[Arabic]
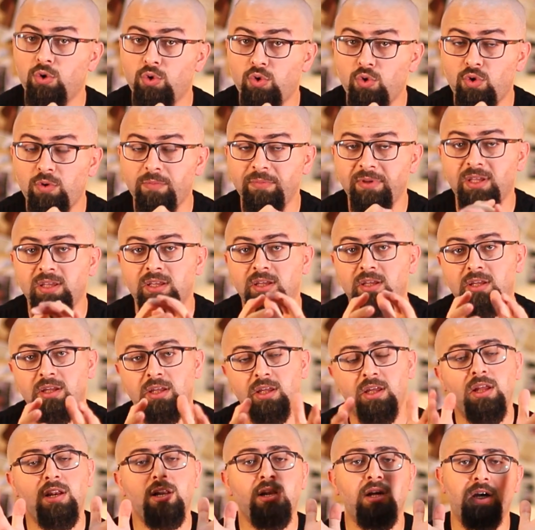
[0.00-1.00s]
حكومي
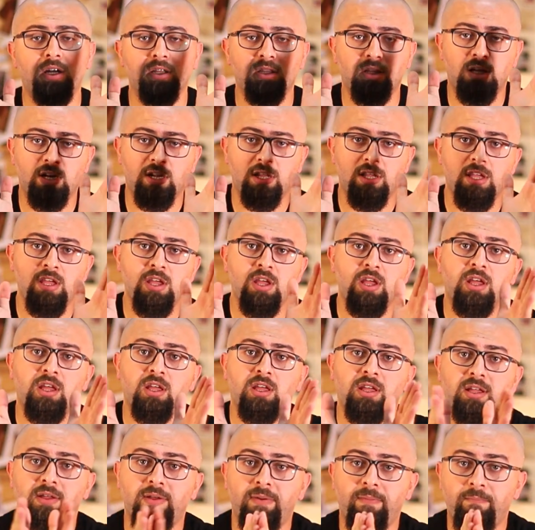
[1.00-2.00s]
القطري
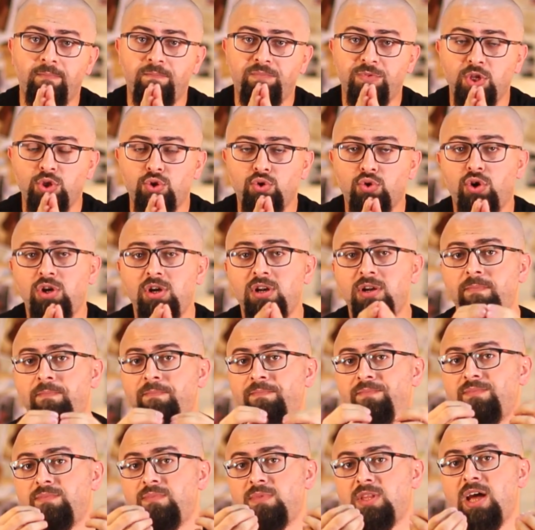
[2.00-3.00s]
تدخل
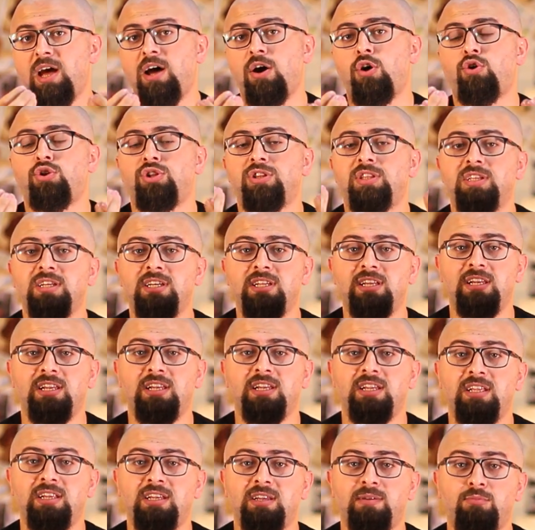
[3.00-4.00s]
تاخد
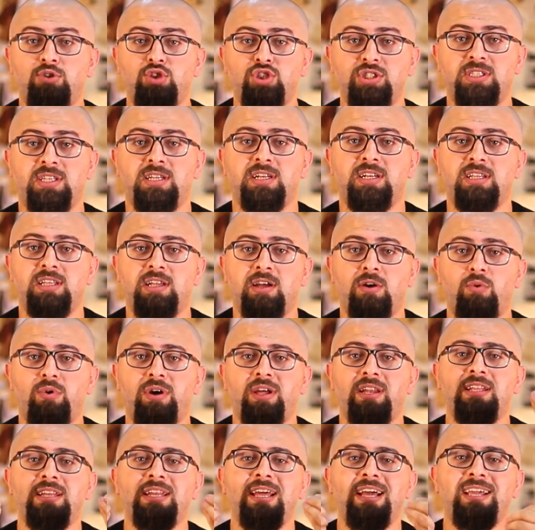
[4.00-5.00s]
المستند او
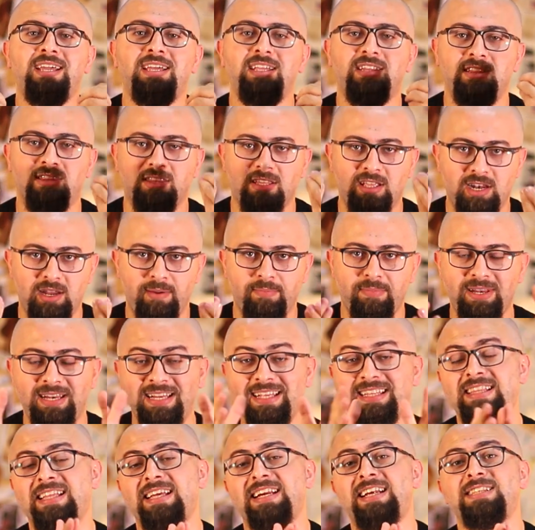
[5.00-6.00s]
خليني احكي الطلب
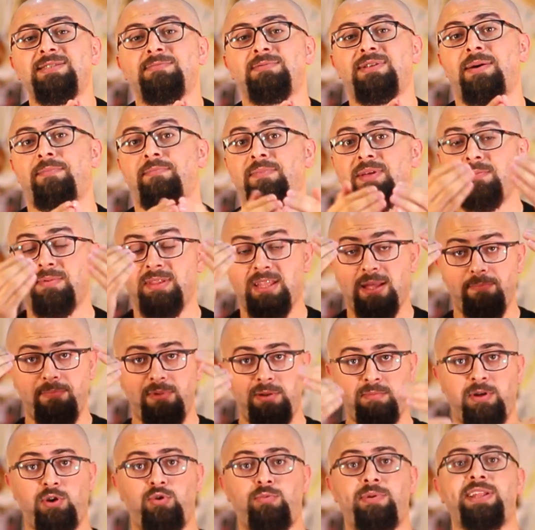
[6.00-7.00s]
اللي انت لازم تعبيه
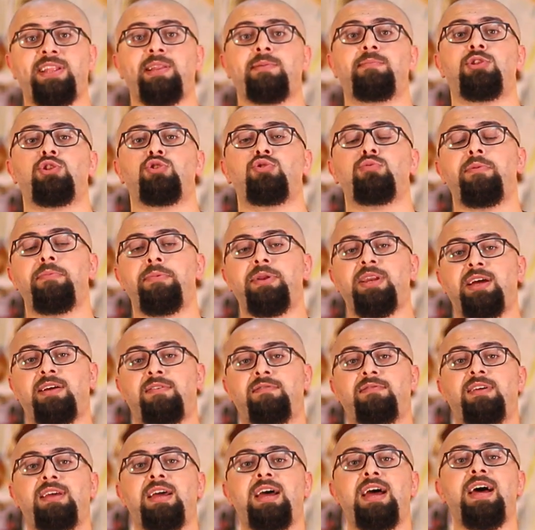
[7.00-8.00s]
بتعبي المعلومات المطلوبه
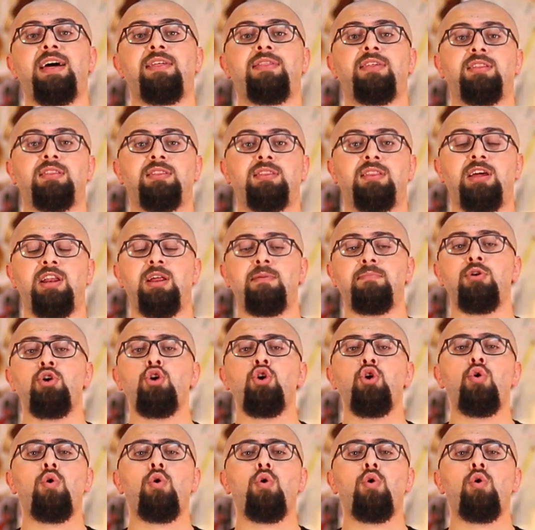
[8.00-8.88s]
منك في هذا الطلب